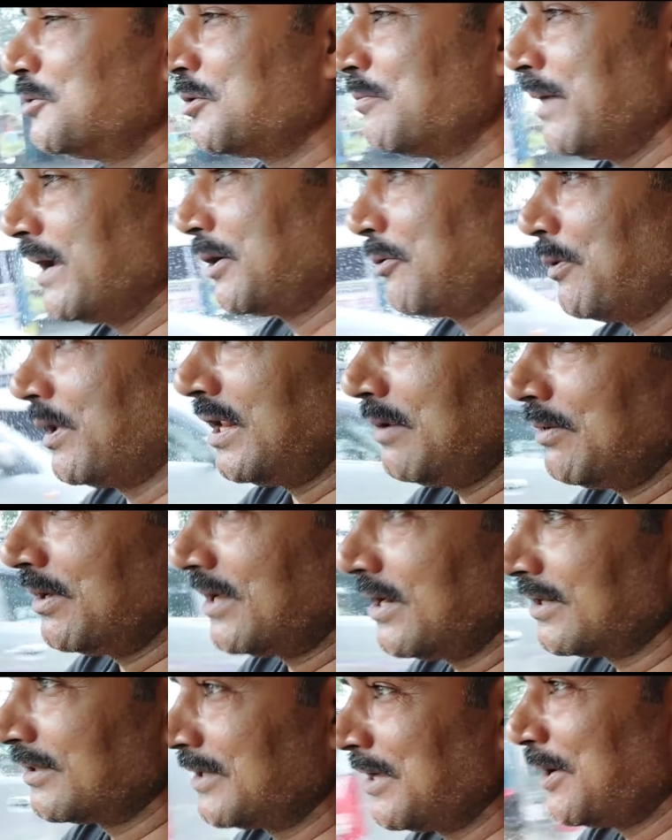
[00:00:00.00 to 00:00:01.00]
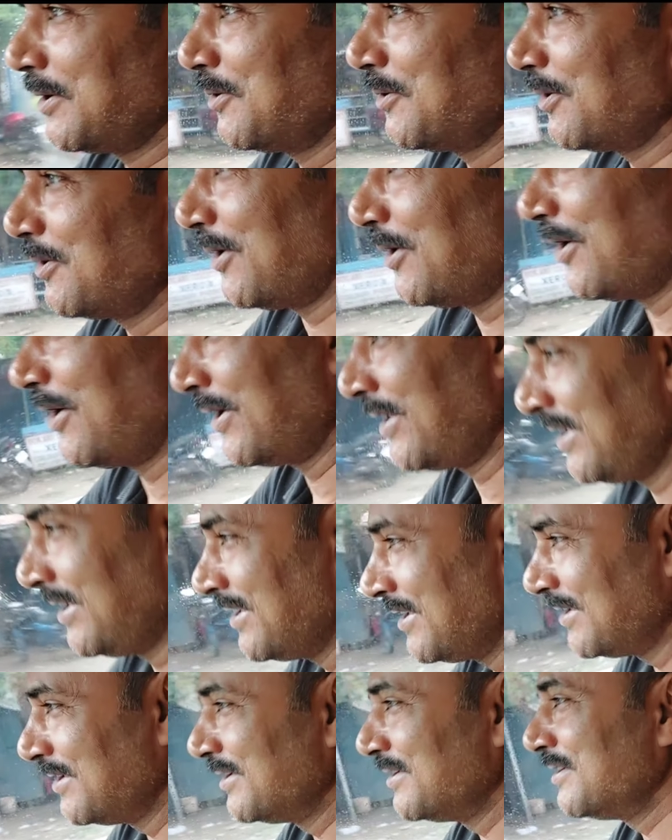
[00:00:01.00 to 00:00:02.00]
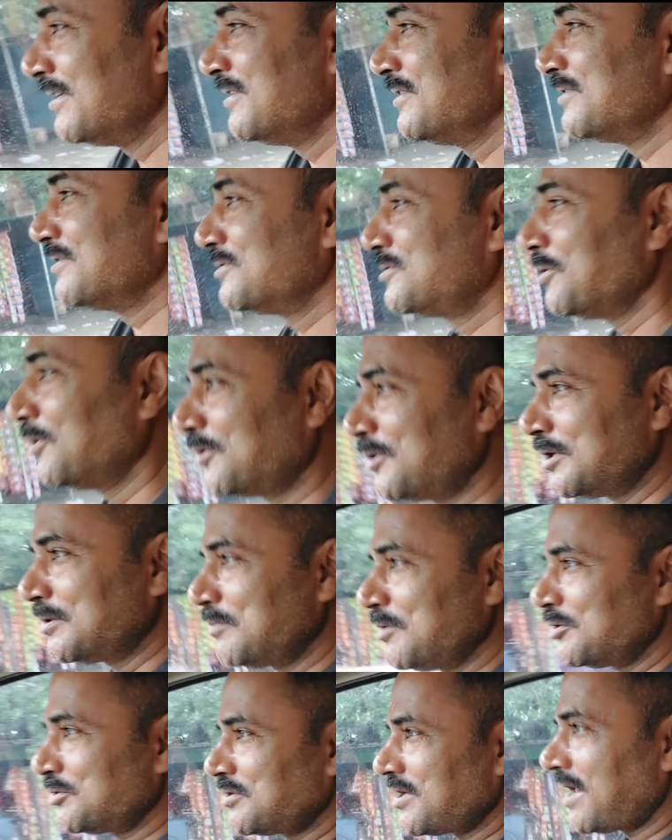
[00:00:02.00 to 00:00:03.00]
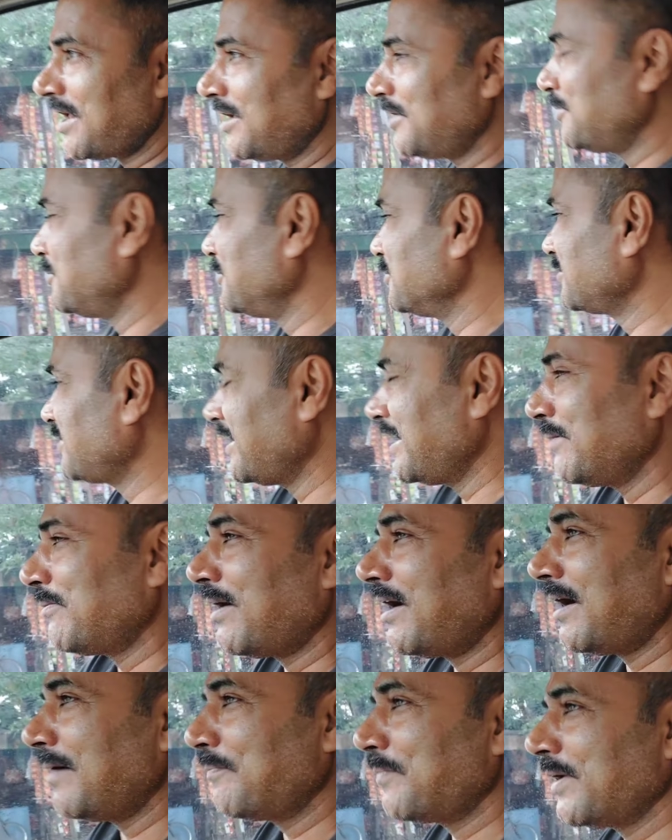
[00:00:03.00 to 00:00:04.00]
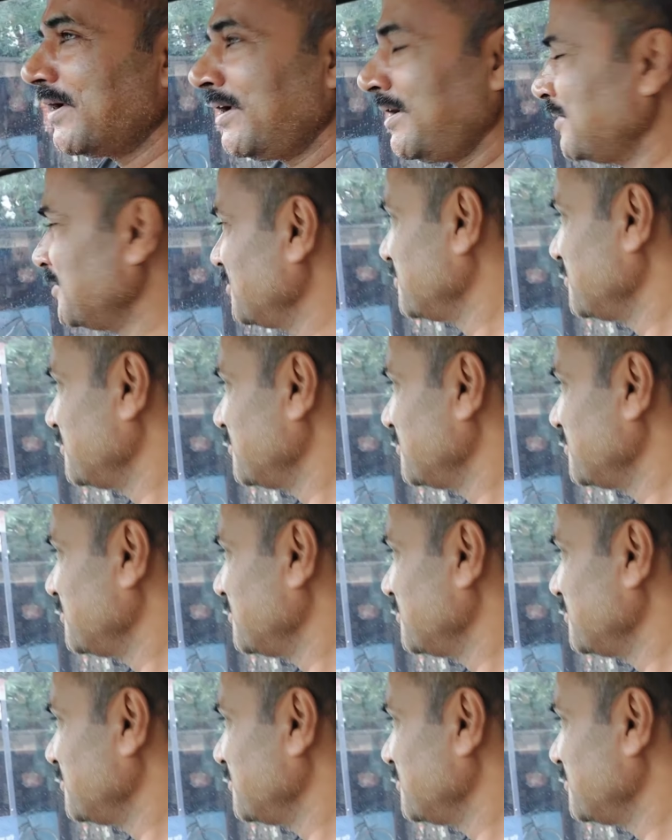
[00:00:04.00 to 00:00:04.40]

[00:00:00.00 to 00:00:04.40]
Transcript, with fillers: हूँ तो मैं क्वेरी भी करता हूँ और जो कुछ भी उसका होता है वहाँ पे